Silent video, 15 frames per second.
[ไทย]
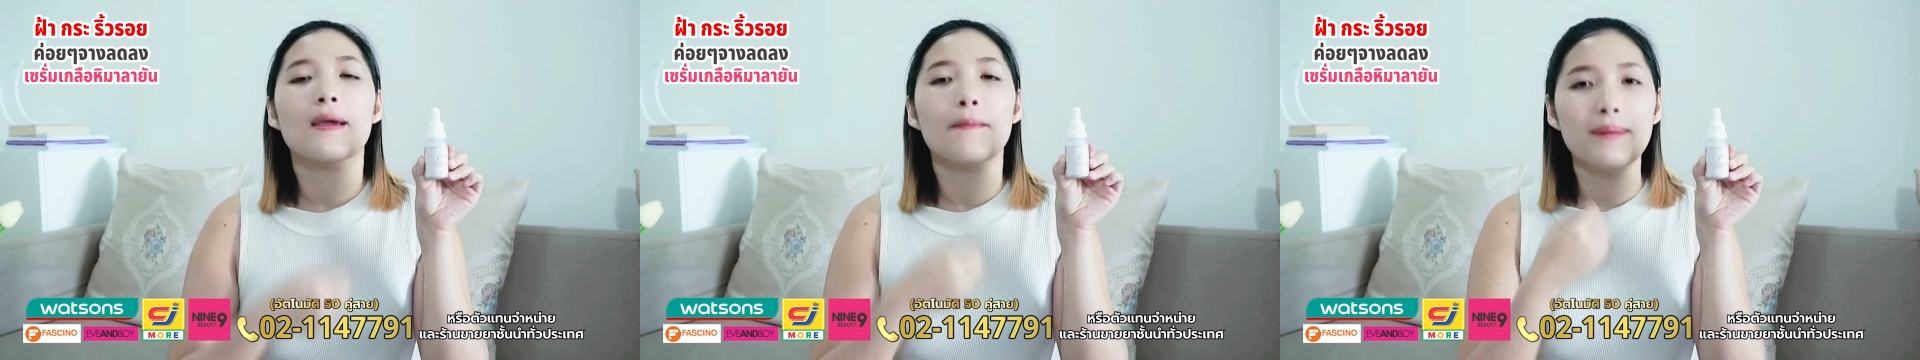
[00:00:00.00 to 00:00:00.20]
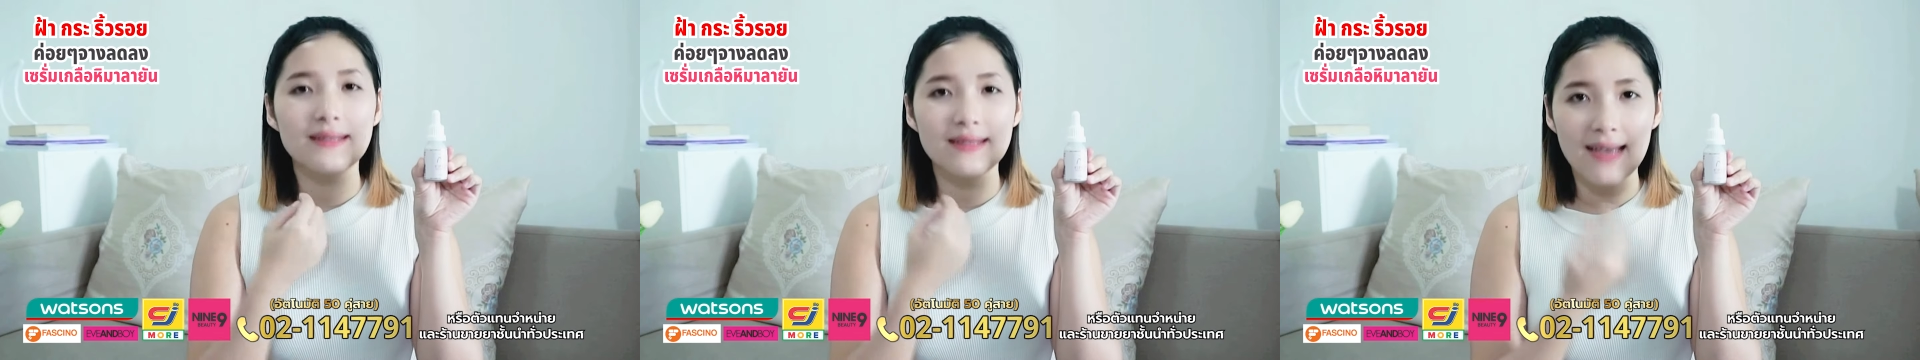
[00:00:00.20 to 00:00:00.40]

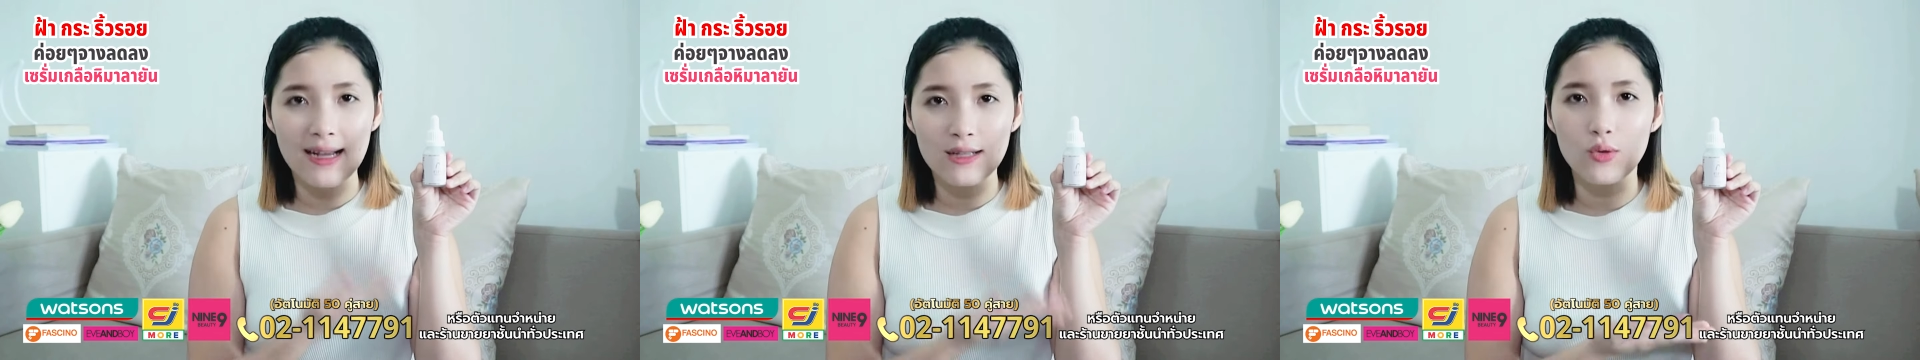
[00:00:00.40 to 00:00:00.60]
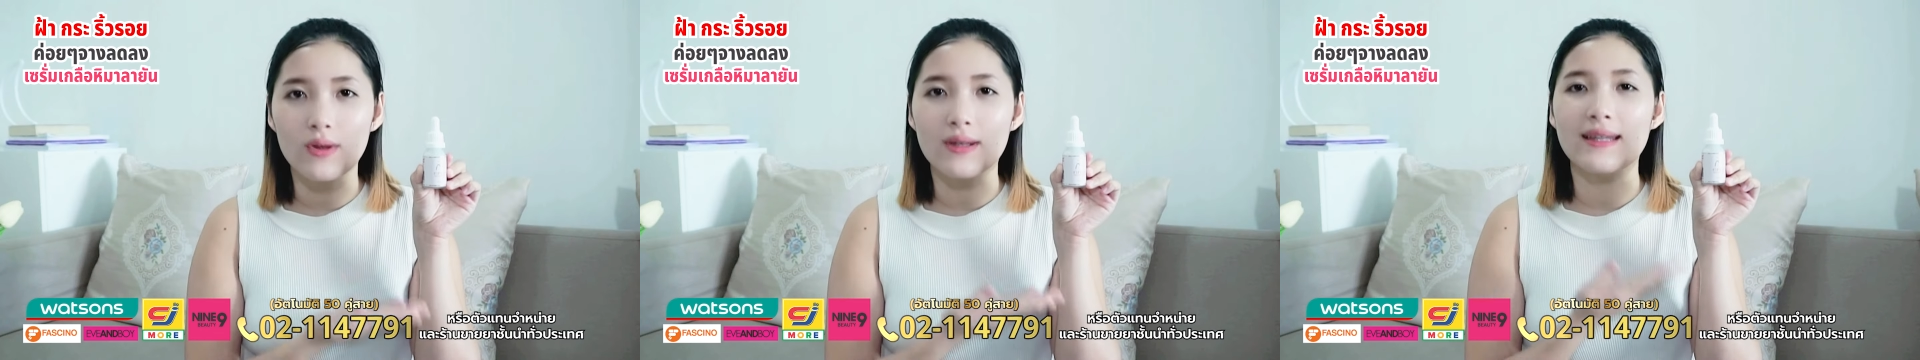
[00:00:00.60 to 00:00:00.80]
เป็นใจ
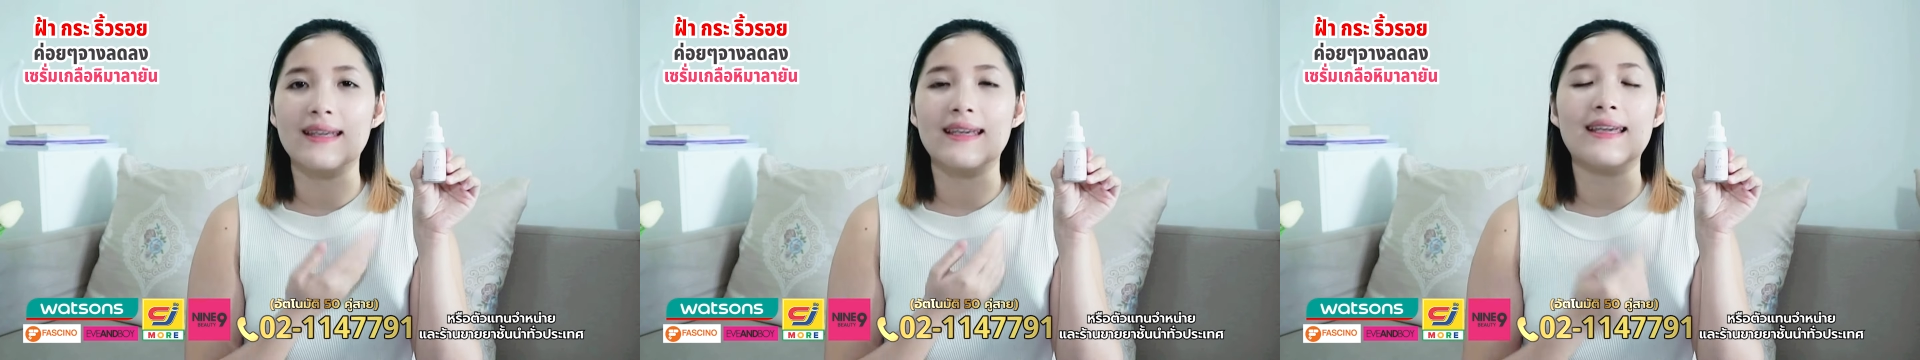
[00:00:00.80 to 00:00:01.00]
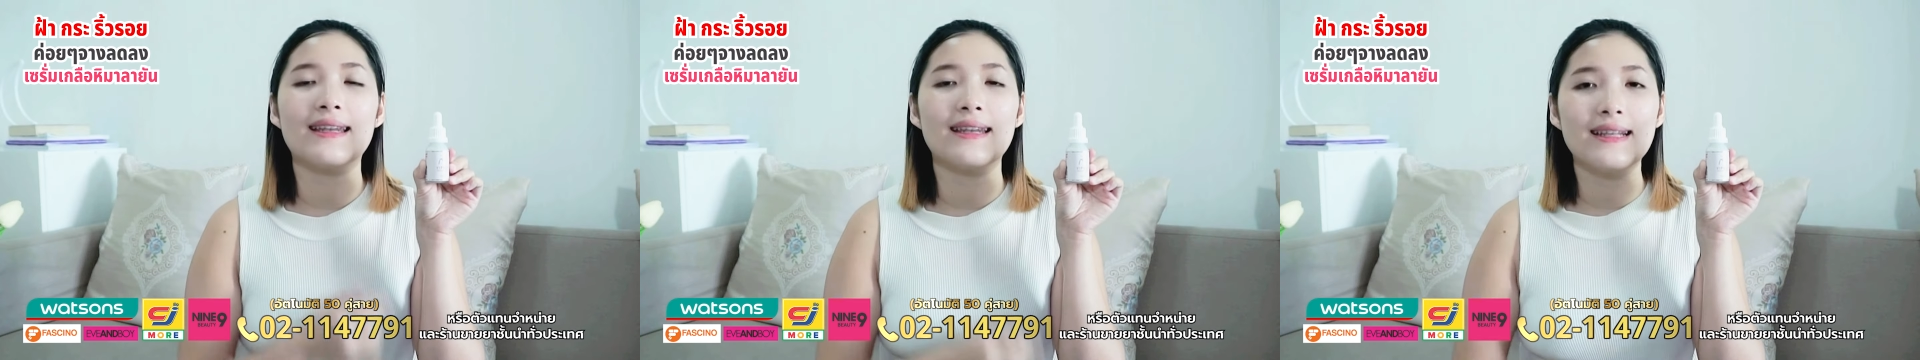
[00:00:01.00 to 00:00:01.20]
ตัวนี้
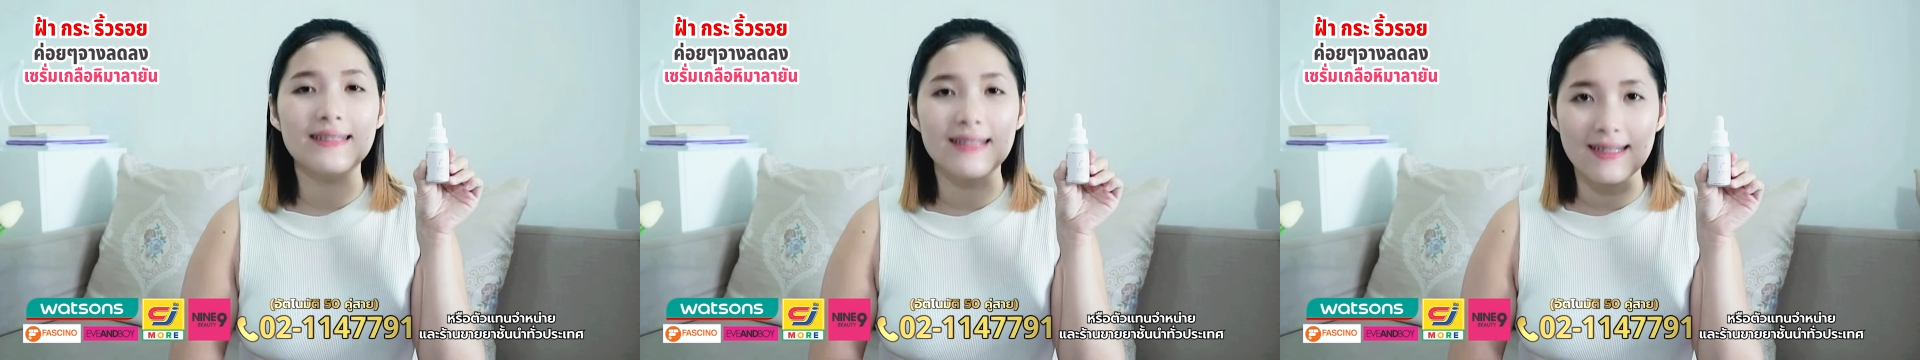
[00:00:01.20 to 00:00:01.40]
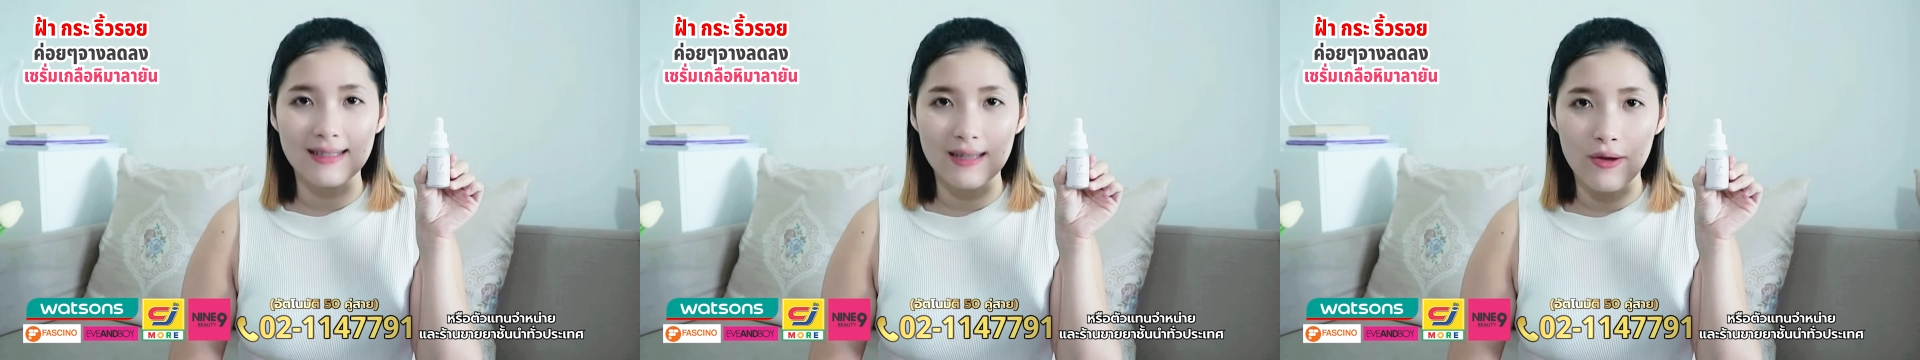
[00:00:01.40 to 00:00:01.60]
นี่สิ
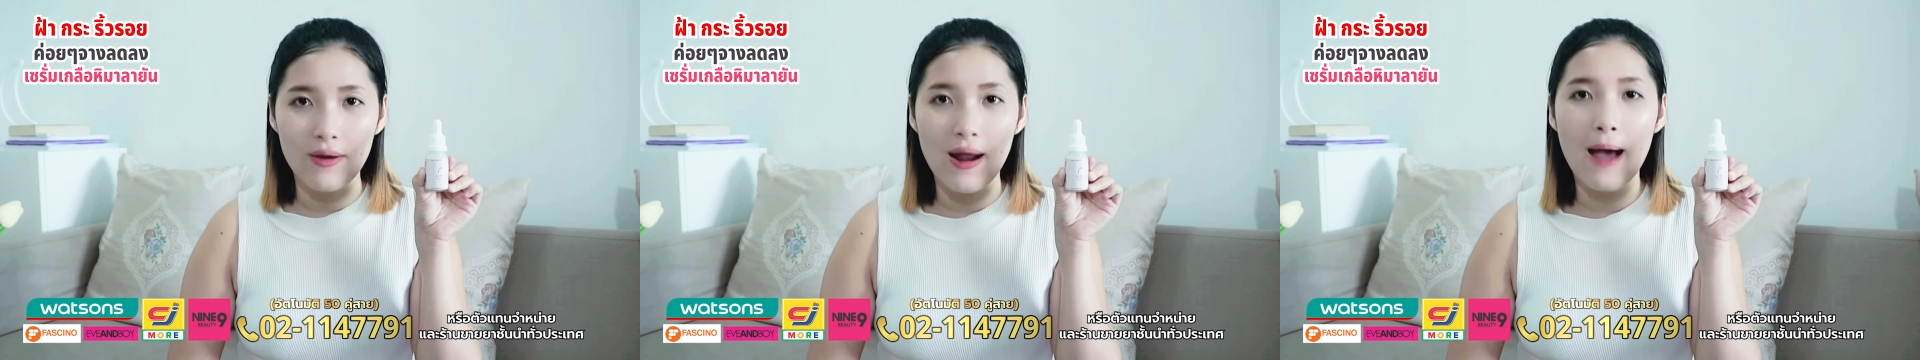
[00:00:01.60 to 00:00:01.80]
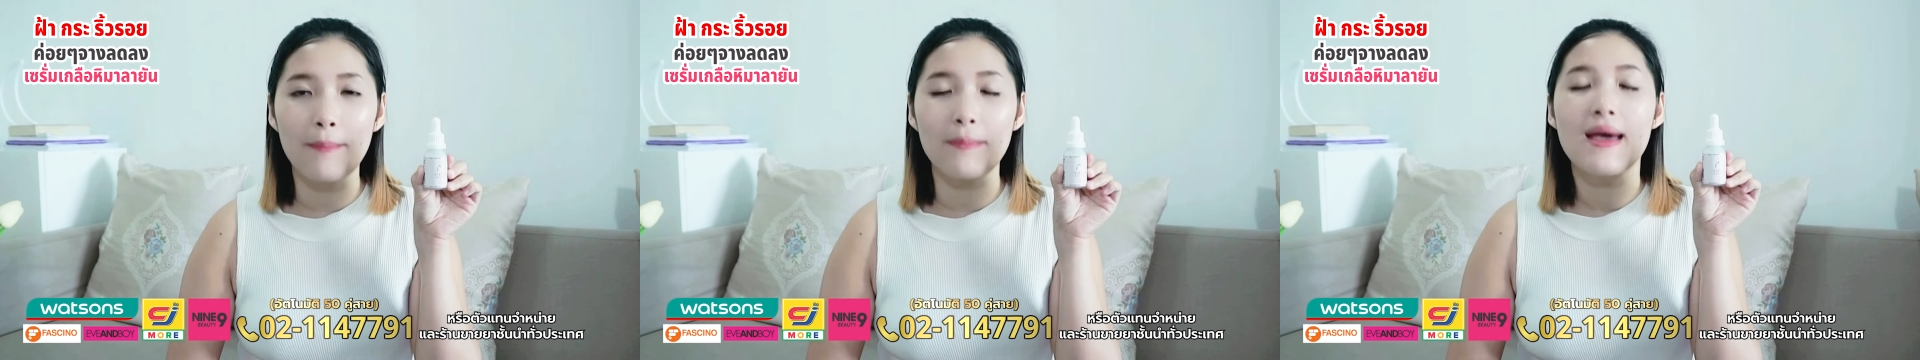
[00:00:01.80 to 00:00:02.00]
เซ
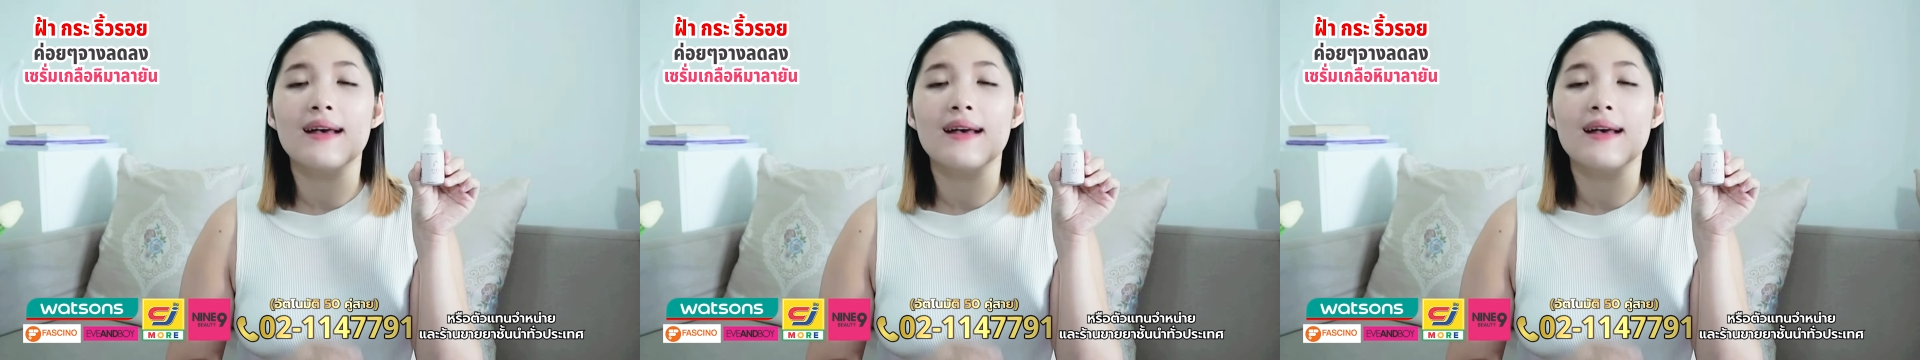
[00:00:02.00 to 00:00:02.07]
รั่ม